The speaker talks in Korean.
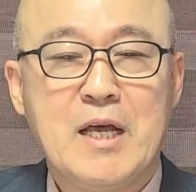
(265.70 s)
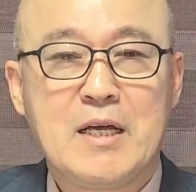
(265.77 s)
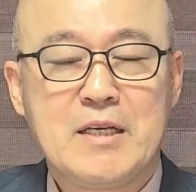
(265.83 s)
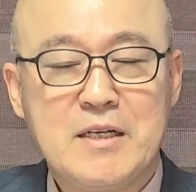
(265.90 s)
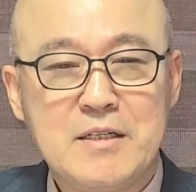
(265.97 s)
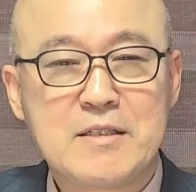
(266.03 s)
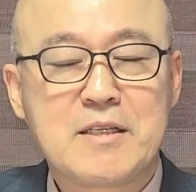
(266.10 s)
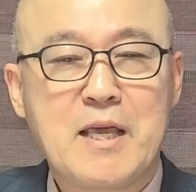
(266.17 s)

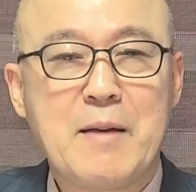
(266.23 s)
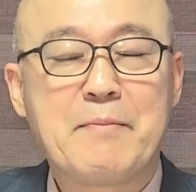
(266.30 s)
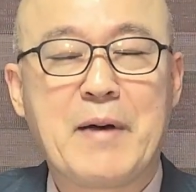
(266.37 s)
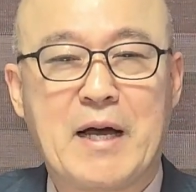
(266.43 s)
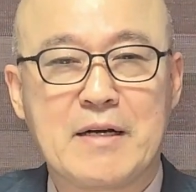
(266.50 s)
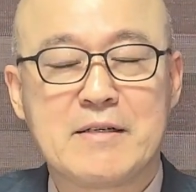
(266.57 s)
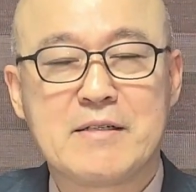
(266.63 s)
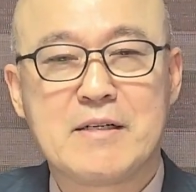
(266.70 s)
이렇게
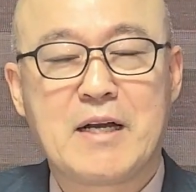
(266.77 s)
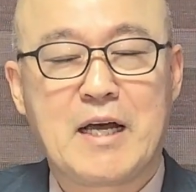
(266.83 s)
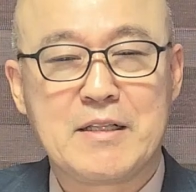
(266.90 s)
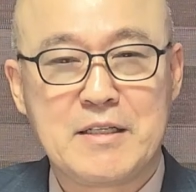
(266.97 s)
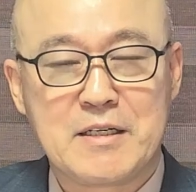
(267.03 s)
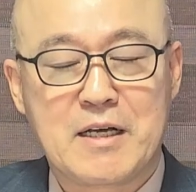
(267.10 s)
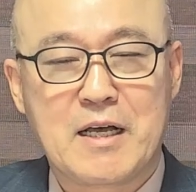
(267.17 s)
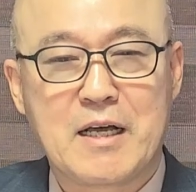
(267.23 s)
반응을
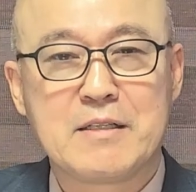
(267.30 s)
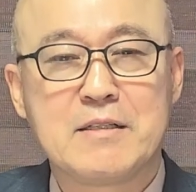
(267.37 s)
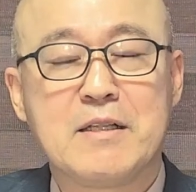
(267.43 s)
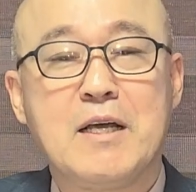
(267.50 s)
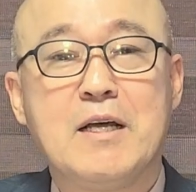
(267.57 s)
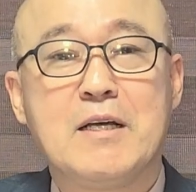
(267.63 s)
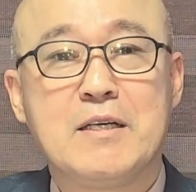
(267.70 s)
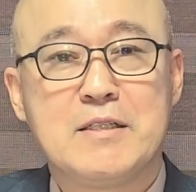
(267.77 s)
하니까
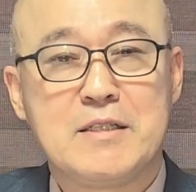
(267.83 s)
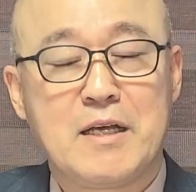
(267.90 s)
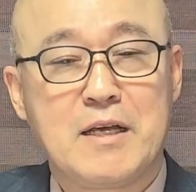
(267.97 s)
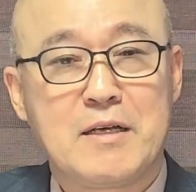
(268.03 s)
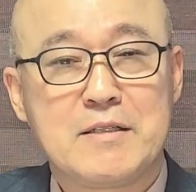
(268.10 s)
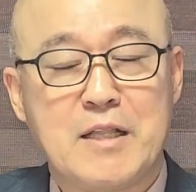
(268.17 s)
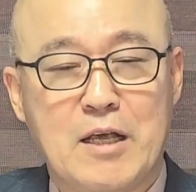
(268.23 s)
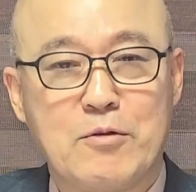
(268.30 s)

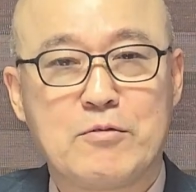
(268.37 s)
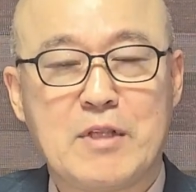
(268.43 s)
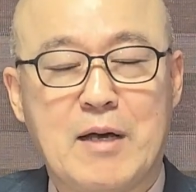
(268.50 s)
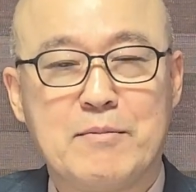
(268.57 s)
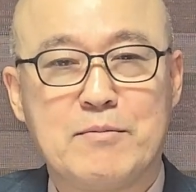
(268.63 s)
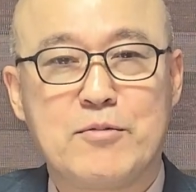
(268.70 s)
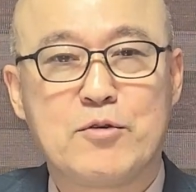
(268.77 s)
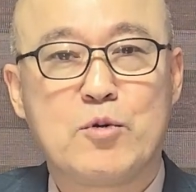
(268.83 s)
이제
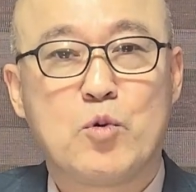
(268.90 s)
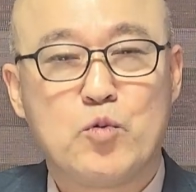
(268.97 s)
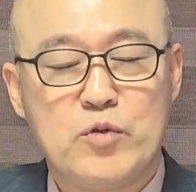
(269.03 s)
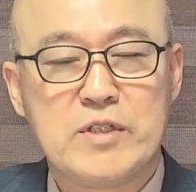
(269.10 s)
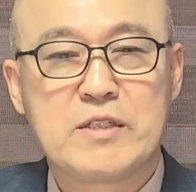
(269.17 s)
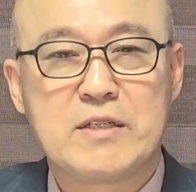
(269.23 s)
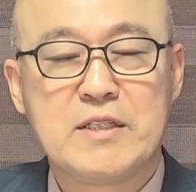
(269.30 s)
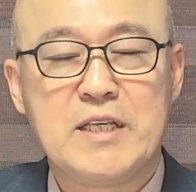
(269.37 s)
내로남불
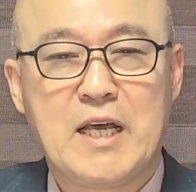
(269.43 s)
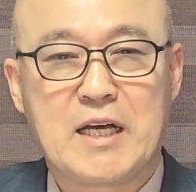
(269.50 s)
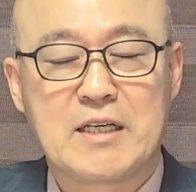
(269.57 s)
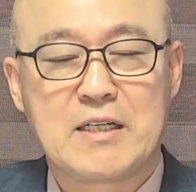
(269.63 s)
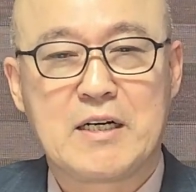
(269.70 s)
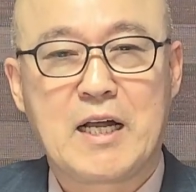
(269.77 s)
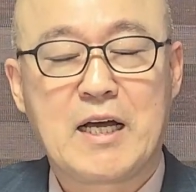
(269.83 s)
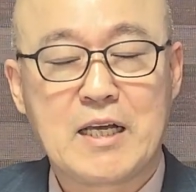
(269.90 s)
위선
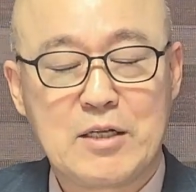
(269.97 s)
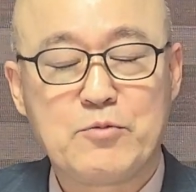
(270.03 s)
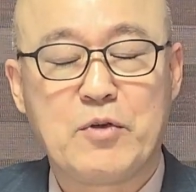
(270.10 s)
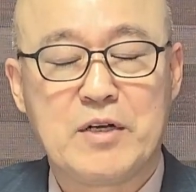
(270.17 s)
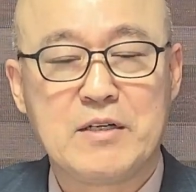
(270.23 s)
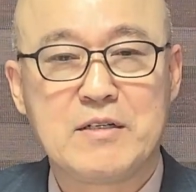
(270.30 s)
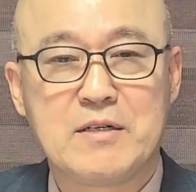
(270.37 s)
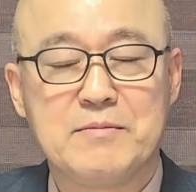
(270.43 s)
이야기를 하게
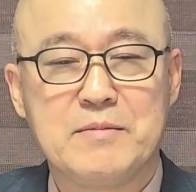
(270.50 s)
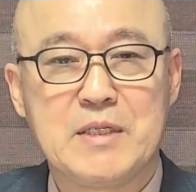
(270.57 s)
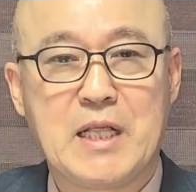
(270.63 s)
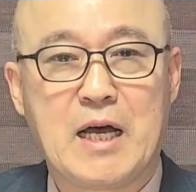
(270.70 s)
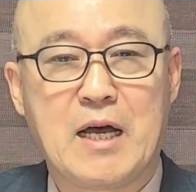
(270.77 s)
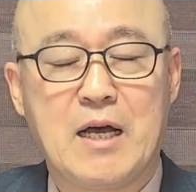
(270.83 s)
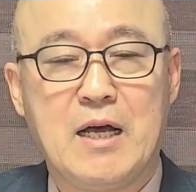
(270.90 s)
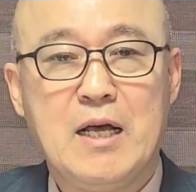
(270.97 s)
되는
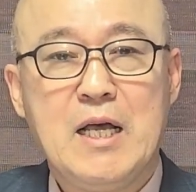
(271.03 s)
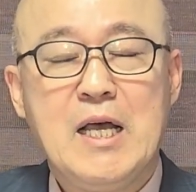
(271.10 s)
겁니다.